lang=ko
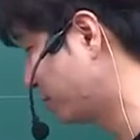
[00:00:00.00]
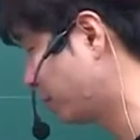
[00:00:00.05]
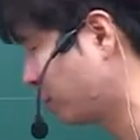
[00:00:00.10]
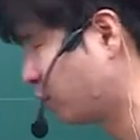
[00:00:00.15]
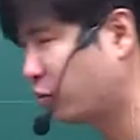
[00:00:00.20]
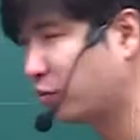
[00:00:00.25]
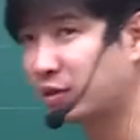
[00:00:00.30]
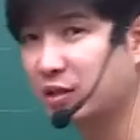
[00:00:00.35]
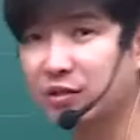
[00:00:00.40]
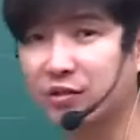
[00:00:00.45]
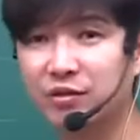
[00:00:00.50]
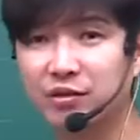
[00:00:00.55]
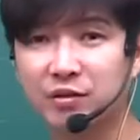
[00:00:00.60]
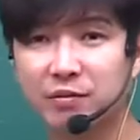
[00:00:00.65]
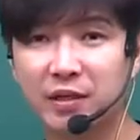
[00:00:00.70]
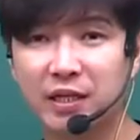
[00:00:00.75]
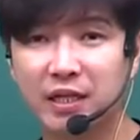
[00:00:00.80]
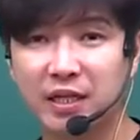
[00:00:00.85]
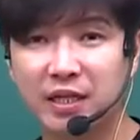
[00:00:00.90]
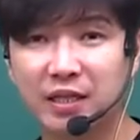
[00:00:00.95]
모의고사
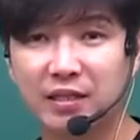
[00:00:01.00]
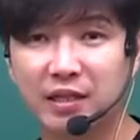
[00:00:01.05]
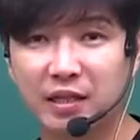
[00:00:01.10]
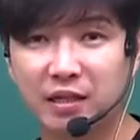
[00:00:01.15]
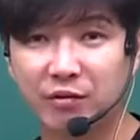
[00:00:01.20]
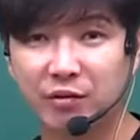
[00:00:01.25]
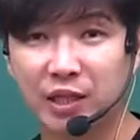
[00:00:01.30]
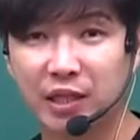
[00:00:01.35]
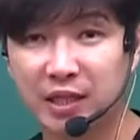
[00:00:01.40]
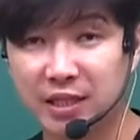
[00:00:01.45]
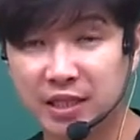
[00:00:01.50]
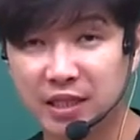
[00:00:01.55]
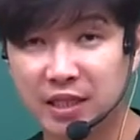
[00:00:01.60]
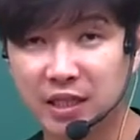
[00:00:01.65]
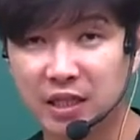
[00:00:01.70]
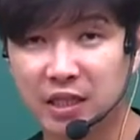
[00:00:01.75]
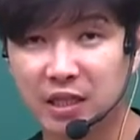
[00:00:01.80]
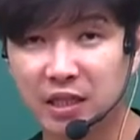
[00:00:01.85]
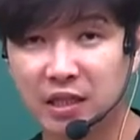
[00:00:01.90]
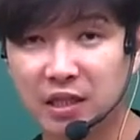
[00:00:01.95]
연습을 해야 한다고
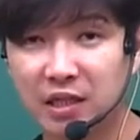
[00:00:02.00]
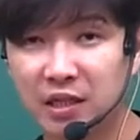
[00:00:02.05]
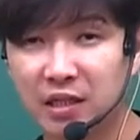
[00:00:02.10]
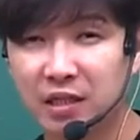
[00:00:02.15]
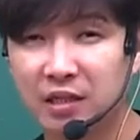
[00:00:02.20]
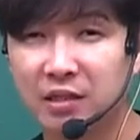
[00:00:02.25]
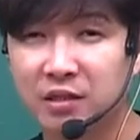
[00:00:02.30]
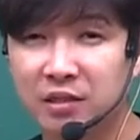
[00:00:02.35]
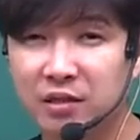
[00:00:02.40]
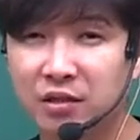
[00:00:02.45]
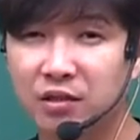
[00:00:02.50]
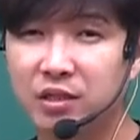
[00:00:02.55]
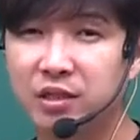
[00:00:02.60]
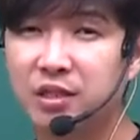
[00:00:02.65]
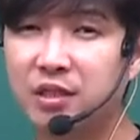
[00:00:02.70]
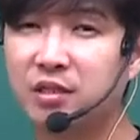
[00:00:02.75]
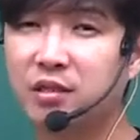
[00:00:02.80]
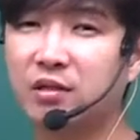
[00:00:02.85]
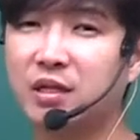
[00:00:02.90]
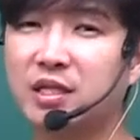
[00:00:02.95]
했는데 그걸
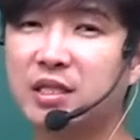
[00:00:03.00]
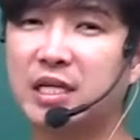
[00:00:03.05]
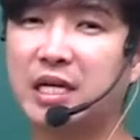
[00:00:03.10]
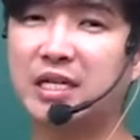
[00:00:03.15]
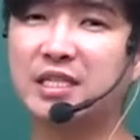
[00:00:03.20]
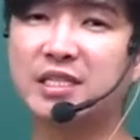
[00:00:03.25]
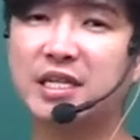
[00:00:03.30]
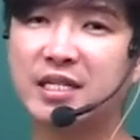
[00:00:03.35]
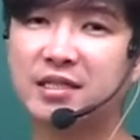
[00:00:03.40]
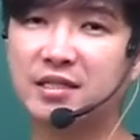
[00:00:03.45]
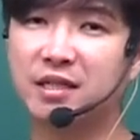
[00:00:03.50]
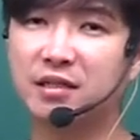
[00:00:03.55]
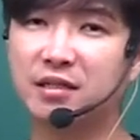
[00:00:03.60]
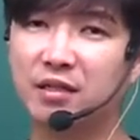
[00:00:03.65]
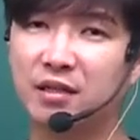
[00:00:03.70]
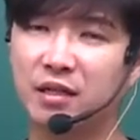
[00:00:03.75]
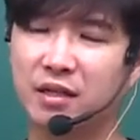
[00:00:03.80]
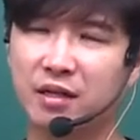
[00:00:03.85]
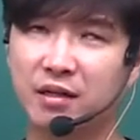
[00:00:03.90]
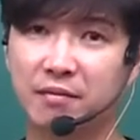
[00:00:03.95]
실천하지 않은
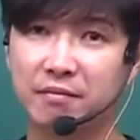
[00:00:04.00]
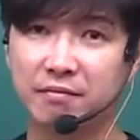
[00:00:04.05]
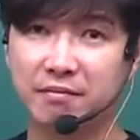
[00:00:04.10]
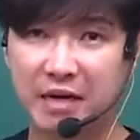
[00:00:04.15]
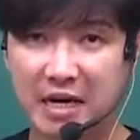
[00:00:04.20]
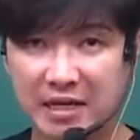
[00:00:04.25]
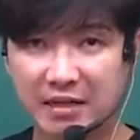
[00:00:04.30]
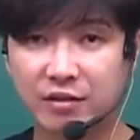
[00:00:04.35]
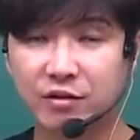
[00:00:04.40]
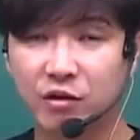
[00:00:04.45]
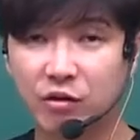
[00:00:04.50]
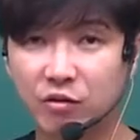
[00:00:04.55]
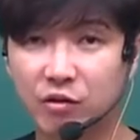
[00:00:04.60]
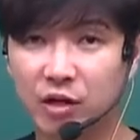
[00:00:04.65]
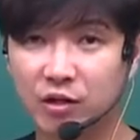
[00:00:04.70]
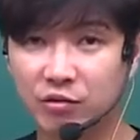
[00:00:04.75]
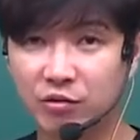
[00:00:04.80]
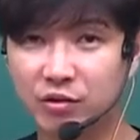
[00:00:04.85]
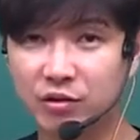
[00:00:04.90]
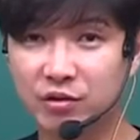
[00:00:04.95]
학생들이 많은 걸로
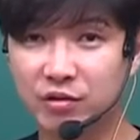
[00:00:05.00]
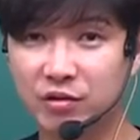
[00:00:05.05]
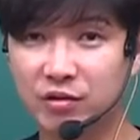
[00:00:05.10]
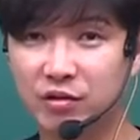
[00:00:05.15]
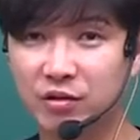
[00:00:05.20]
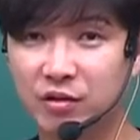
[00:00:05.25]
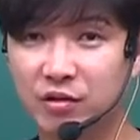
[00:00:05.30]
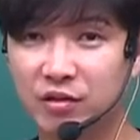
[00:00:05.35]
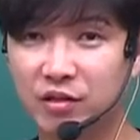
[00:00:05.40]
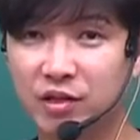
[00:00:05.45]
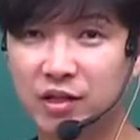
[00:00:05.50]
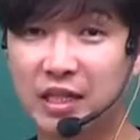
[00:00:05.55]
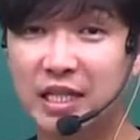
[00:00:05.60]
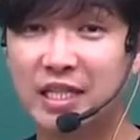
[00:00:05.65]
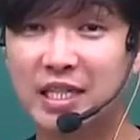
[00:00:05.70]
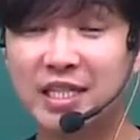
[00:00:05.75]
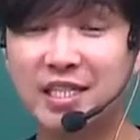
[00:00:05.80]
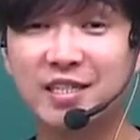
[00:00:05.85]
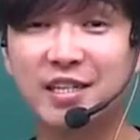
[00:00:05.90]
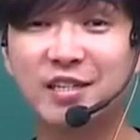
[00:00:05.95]
알고 있어요.
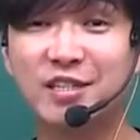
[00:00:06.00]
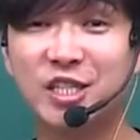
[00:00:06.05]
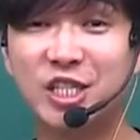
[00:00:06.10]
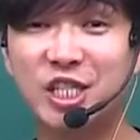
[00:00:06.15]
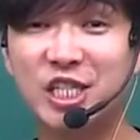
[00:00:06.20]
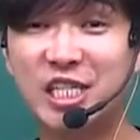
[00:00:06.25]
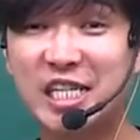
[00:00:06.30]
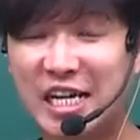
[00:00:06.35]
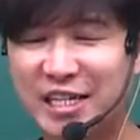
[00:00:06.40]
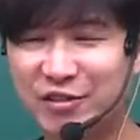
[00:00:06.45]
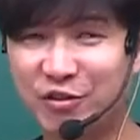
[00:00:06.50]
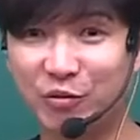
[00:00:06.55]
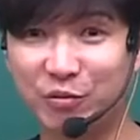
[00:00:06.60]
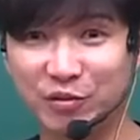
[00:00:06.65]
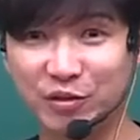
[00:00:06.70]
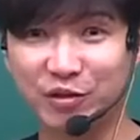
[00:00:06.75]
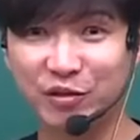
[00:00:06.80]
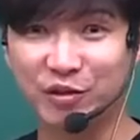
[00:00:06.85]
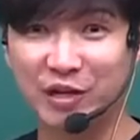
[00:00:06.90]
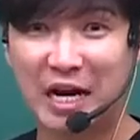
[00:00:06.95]
이제는 시간이
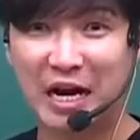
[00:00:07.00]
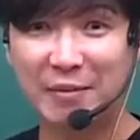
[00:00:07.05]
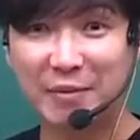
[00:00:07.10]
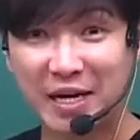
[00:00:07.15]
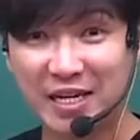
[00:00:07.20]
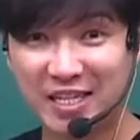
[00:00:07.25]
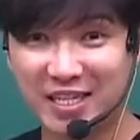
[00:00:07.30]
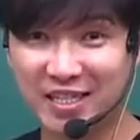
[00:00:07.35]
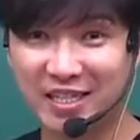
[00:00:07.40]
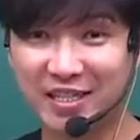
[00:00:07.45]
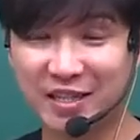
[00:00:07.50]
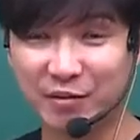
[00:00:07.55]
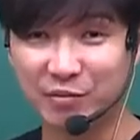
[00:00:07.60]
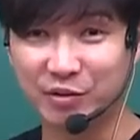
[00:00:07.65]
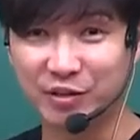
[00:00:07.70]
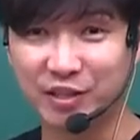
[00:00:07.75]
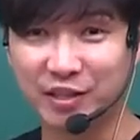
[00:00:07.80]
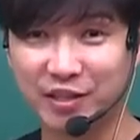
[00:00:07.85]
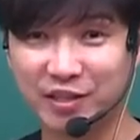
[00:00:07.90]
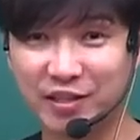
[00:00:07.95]
없어요. 하반기이기
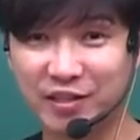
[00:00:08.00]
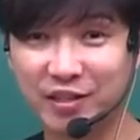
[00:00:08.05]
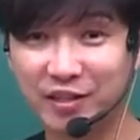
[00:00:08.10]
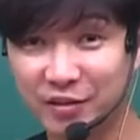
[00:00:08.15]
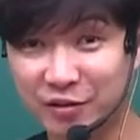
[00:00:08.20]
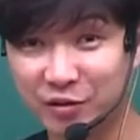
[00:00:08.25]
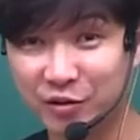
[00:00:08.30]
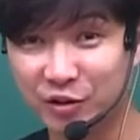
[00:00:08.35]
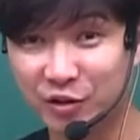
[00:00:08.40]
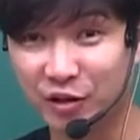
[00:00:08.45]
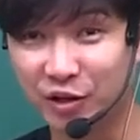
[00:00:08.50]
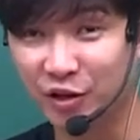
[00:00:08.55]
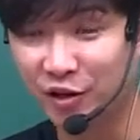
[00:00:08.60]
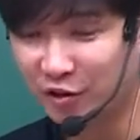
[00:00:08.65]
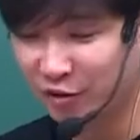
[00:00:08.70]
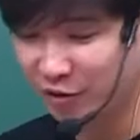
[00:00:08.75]
때문에. 알겠죠?